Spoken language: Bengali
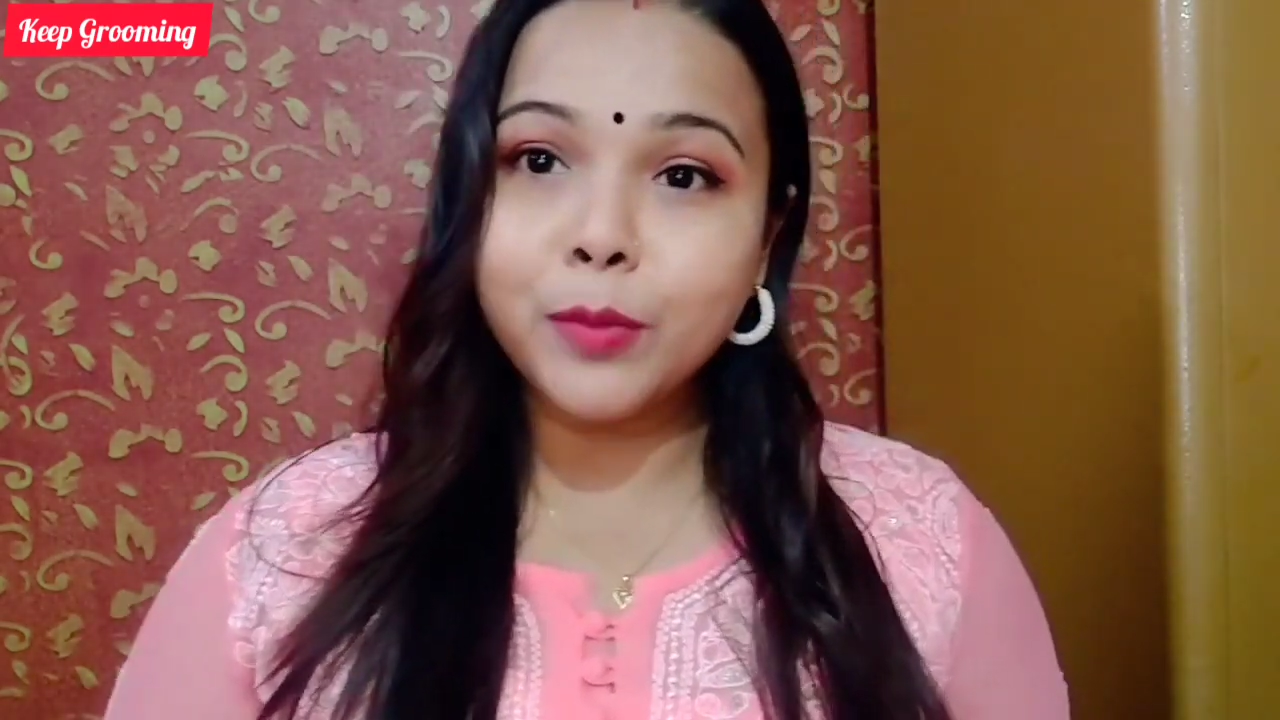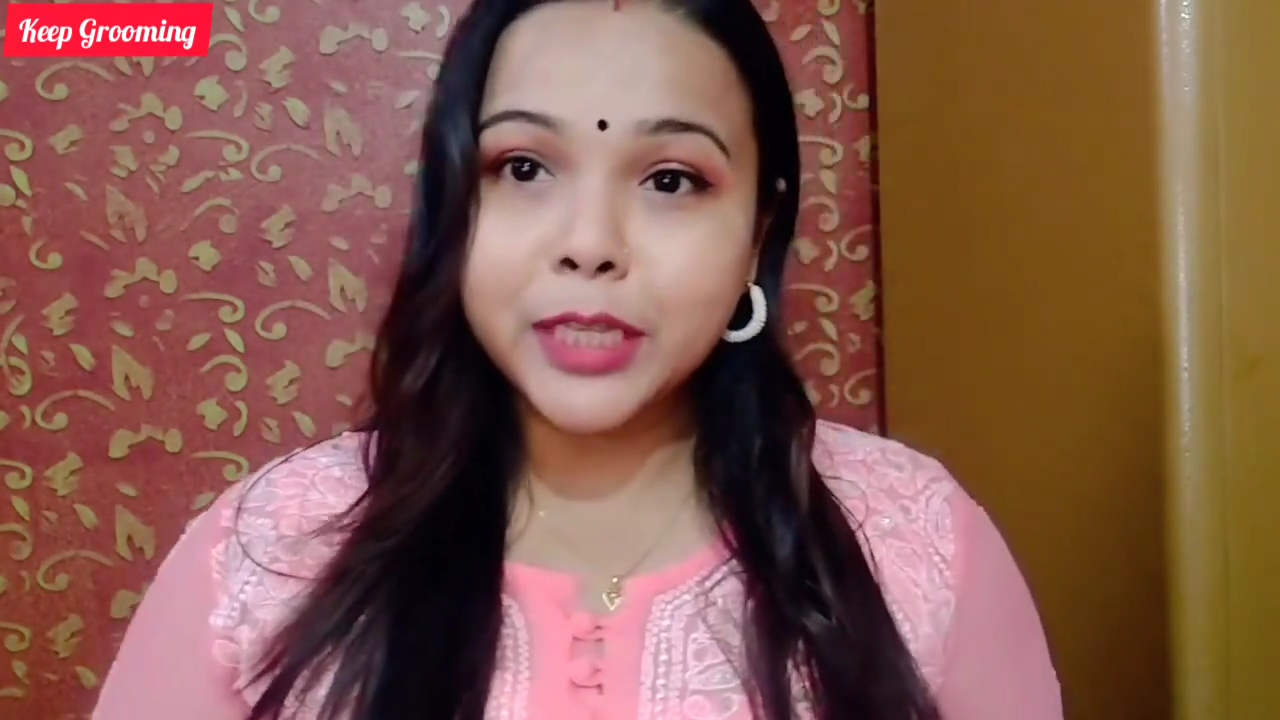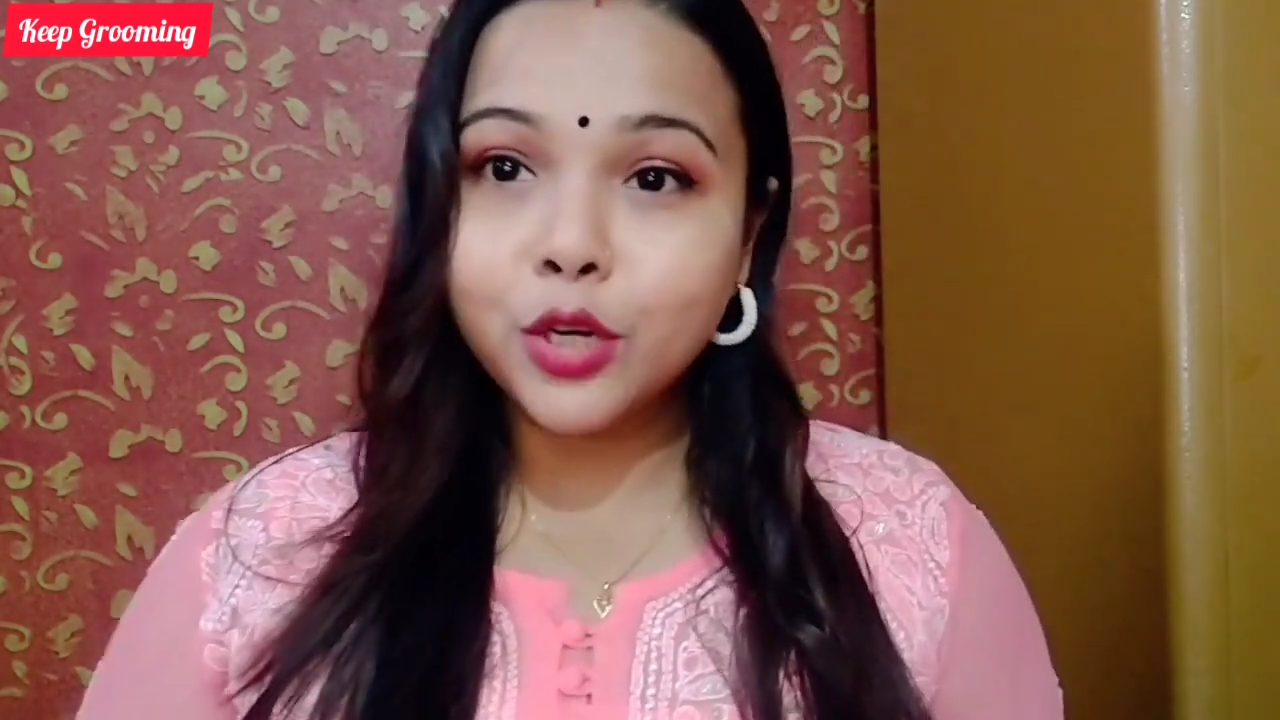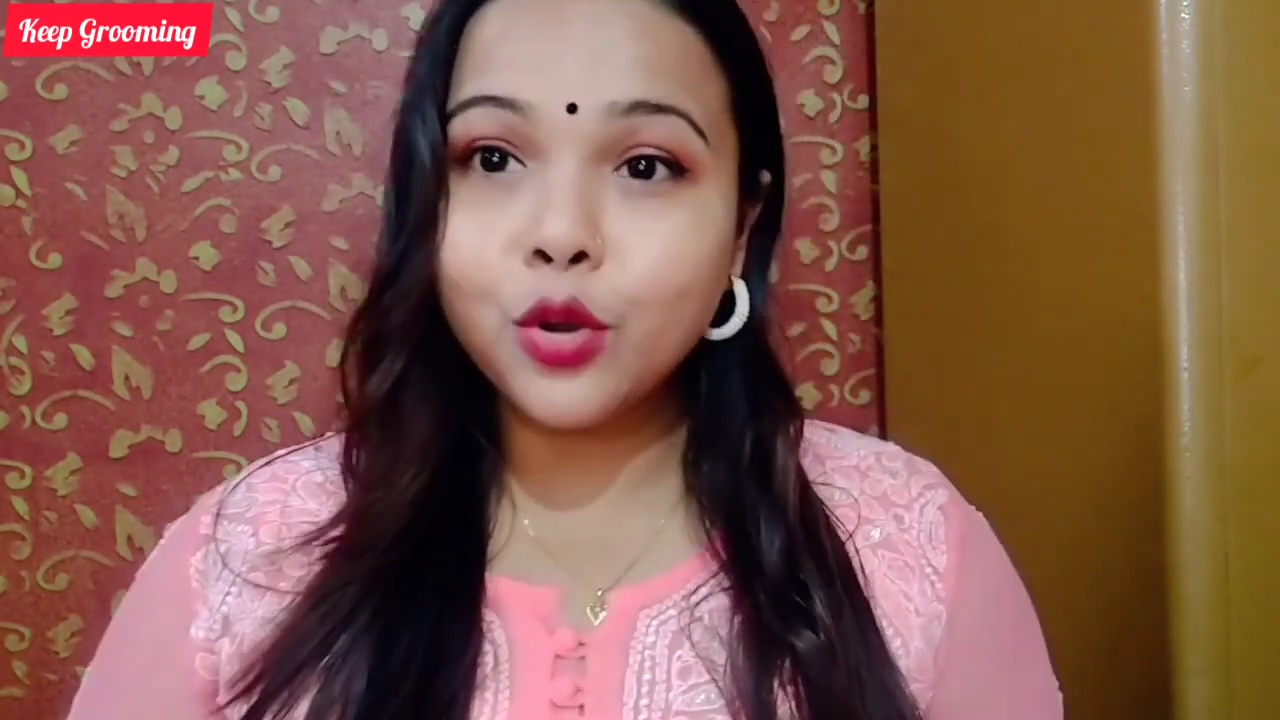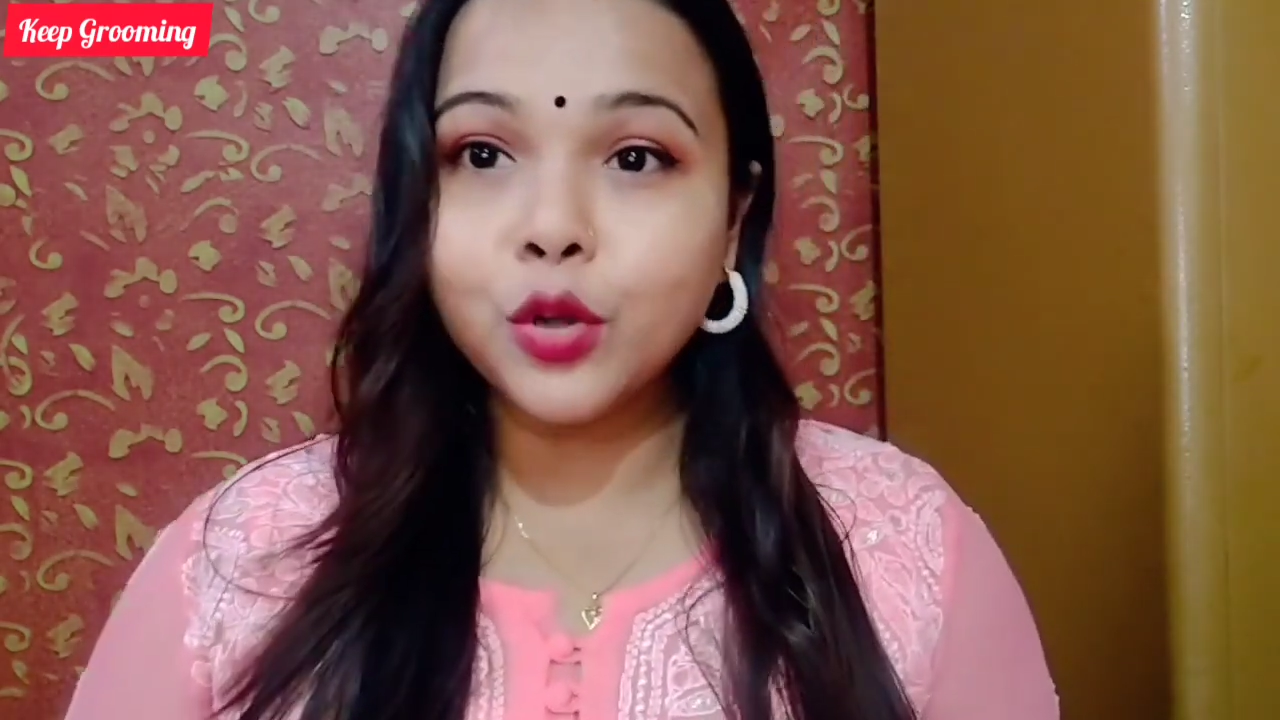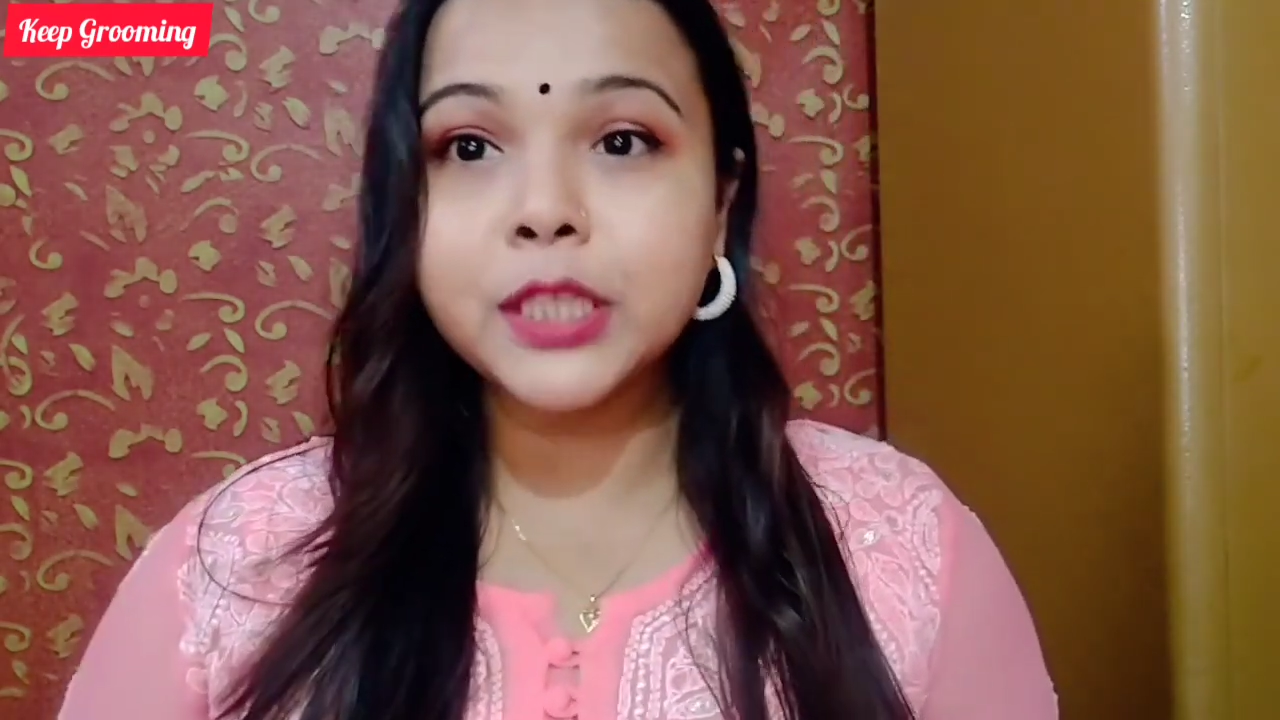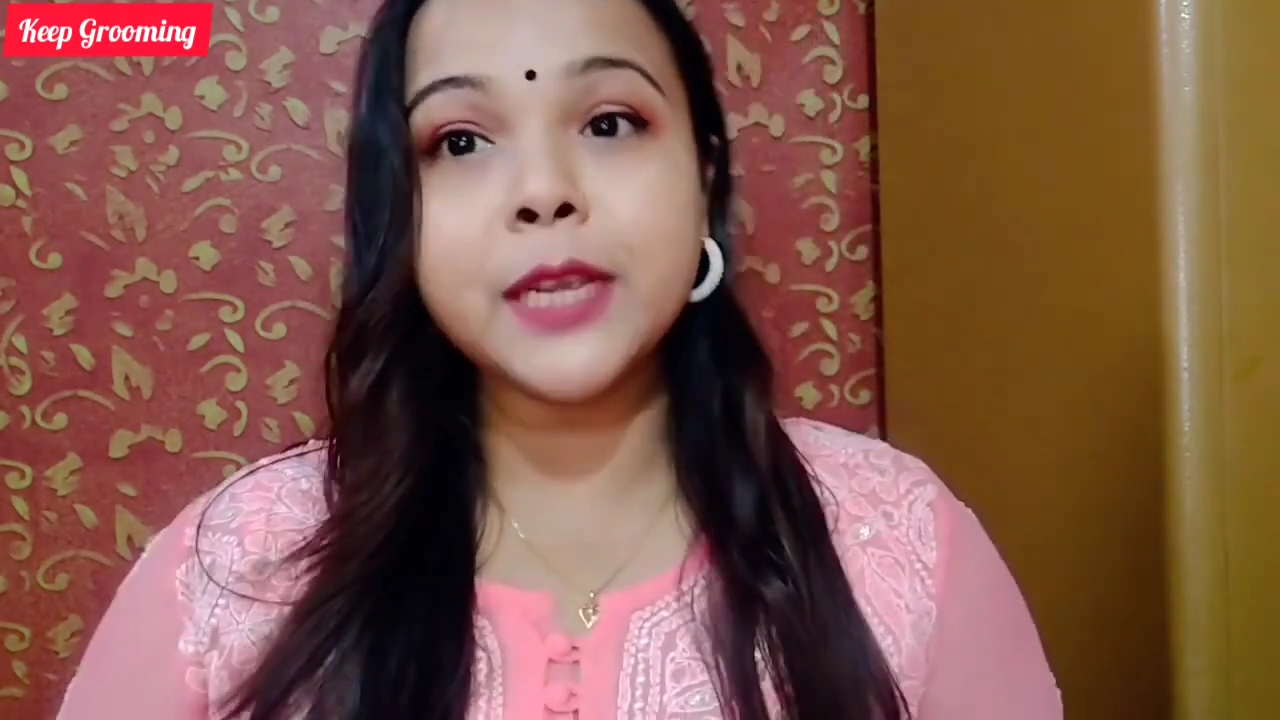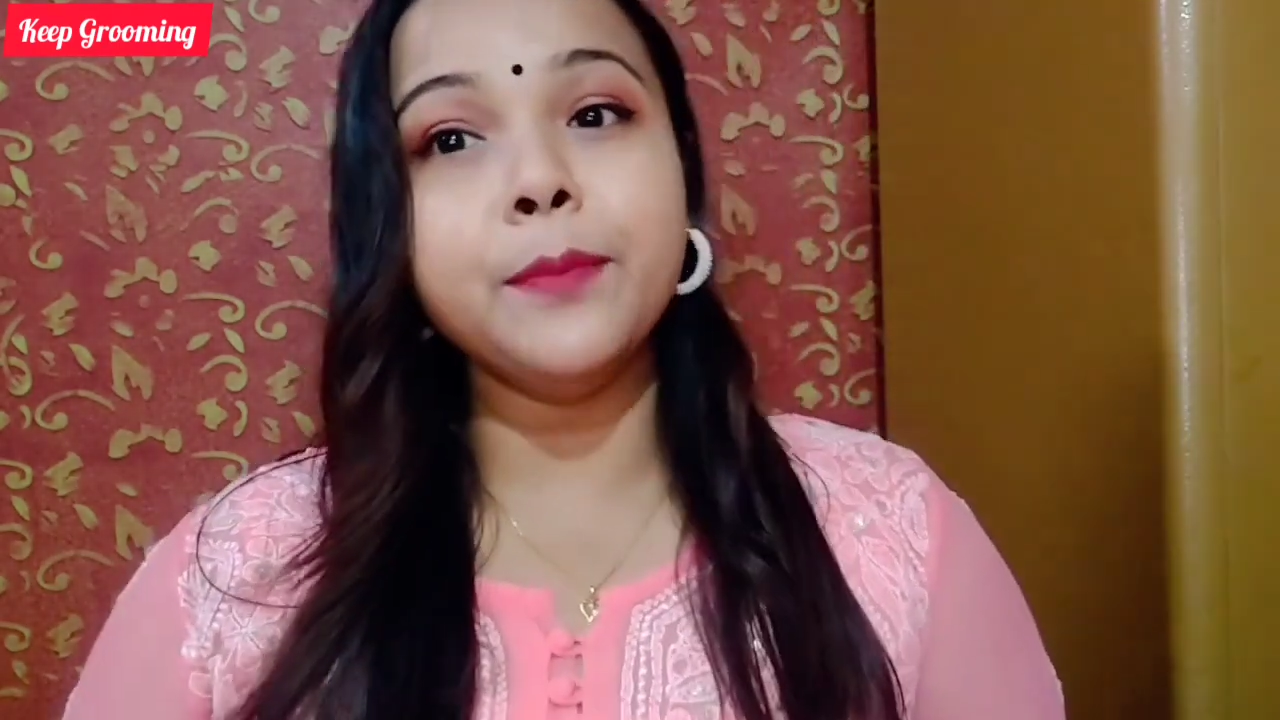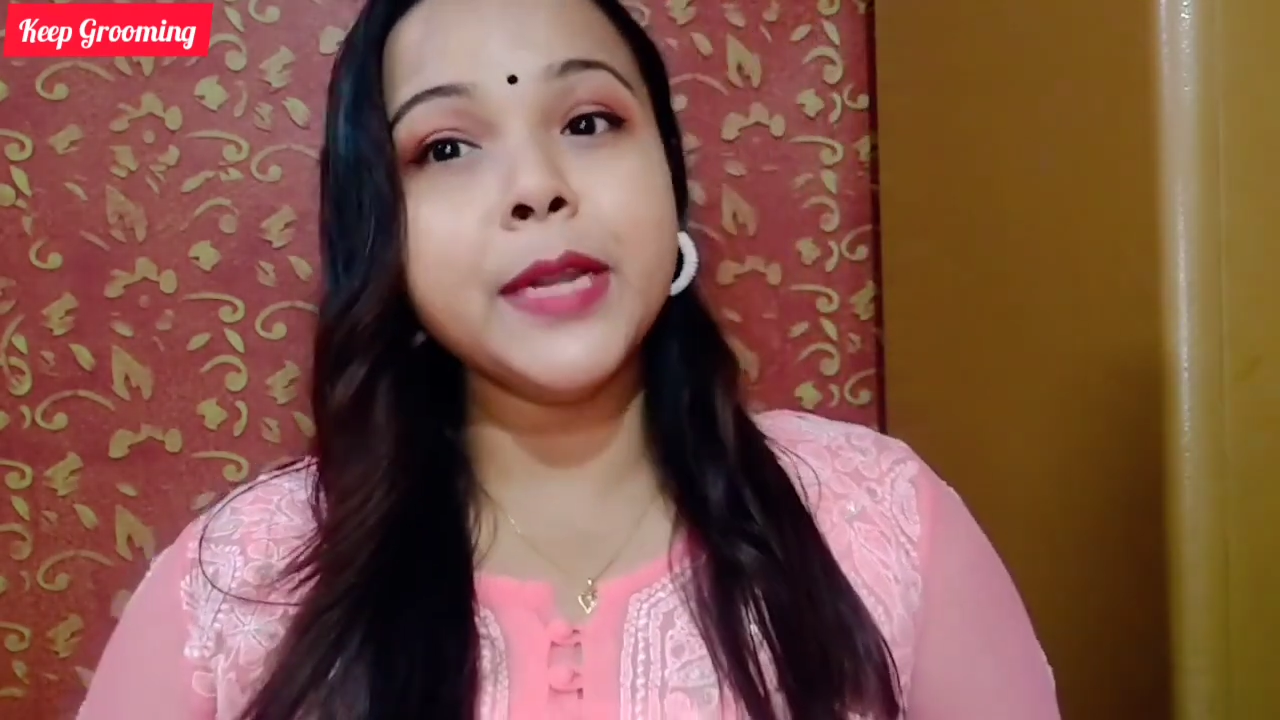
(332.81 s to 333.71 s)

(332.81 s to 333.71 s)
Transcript: তোমাদেরও হচ্ছে